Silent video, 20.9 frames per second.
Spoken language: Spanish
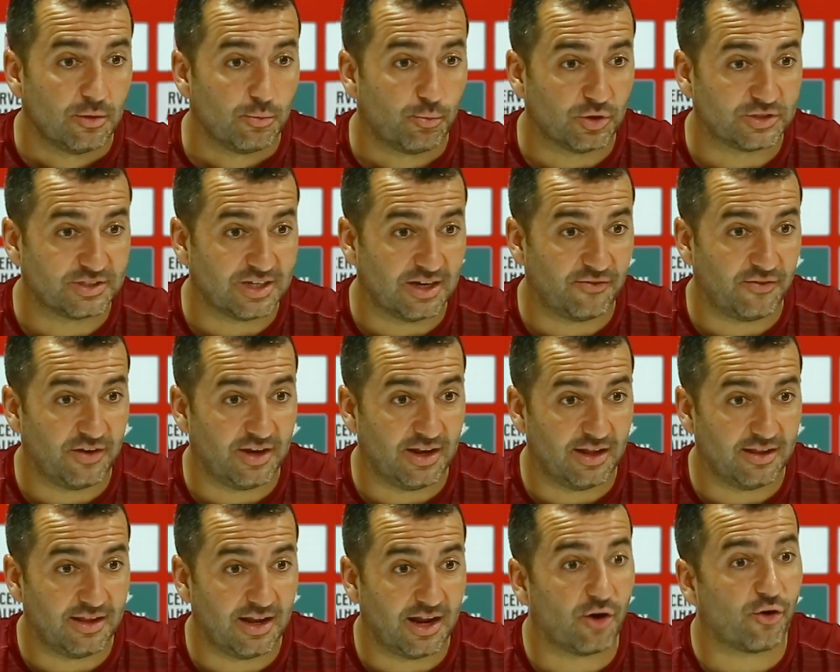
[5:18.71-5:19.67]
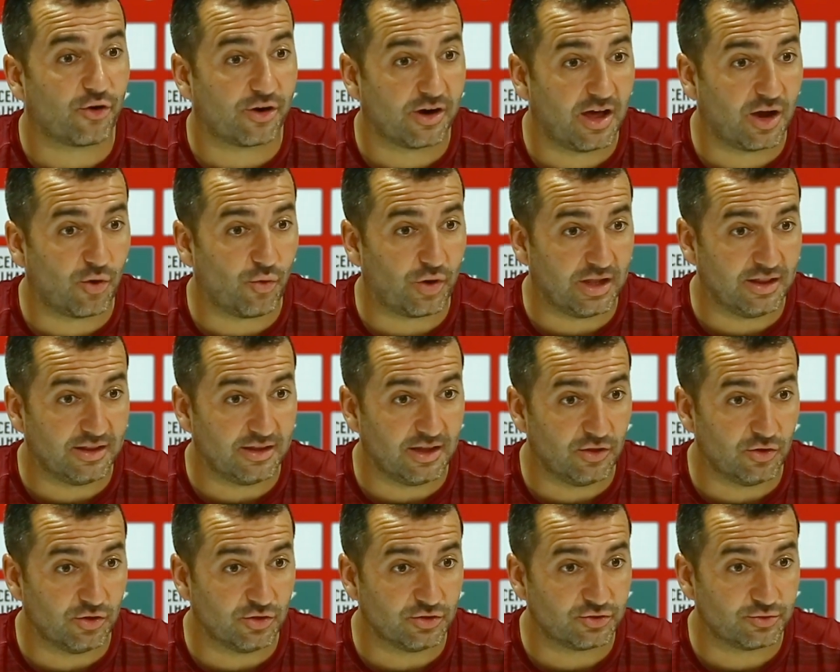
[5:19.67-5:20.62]
pues al final de la jornada
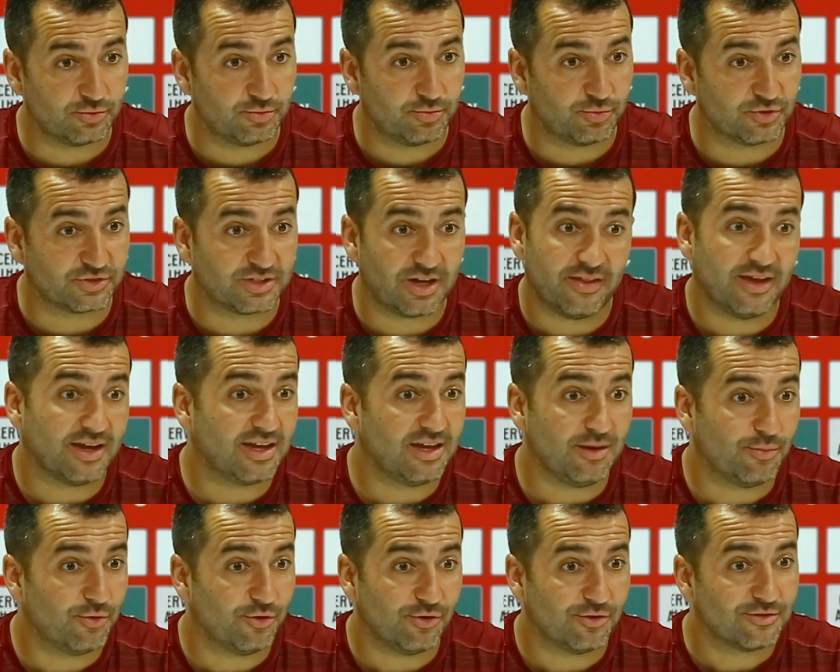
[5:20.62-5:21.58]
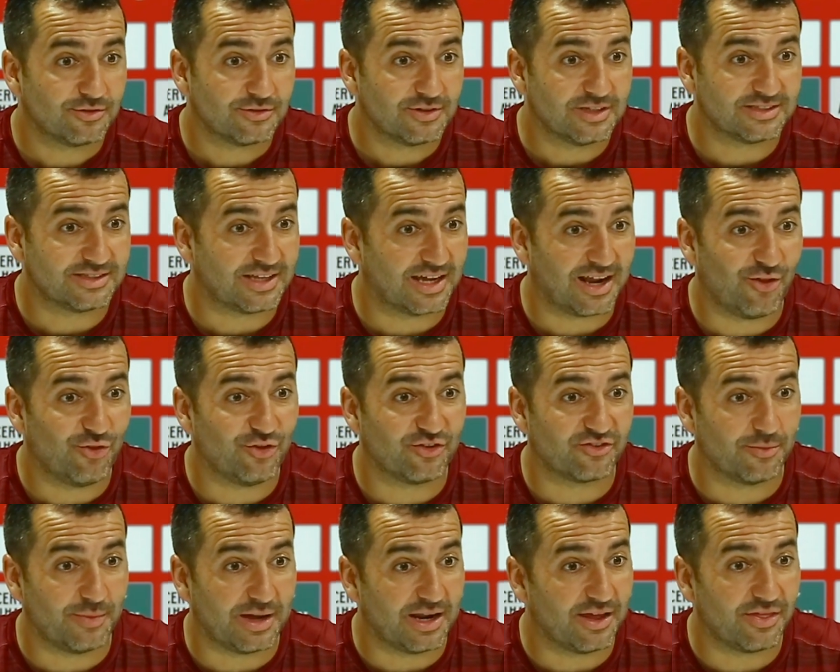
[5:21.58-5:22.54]
42, pues cada equipo estará donde
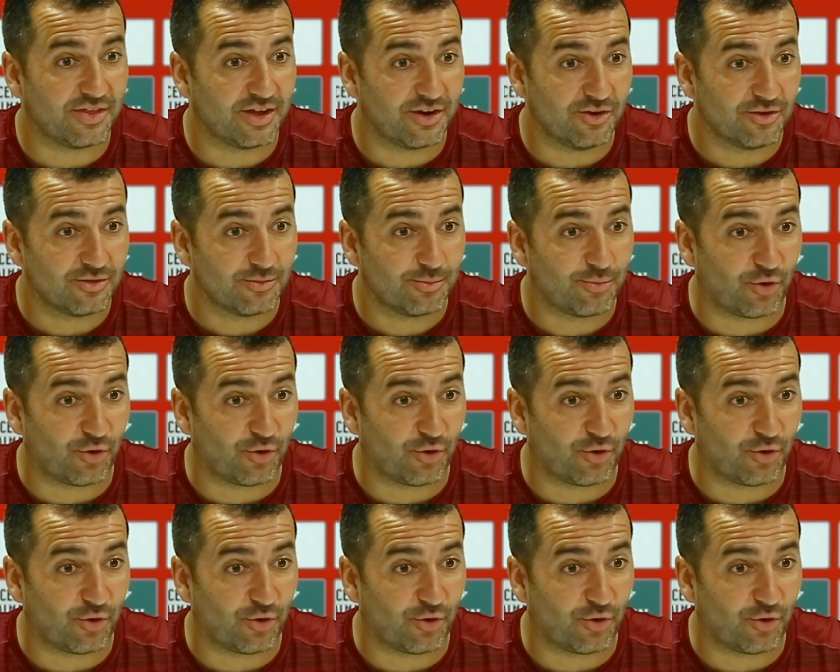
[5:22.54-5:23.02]
se merece, ¿no?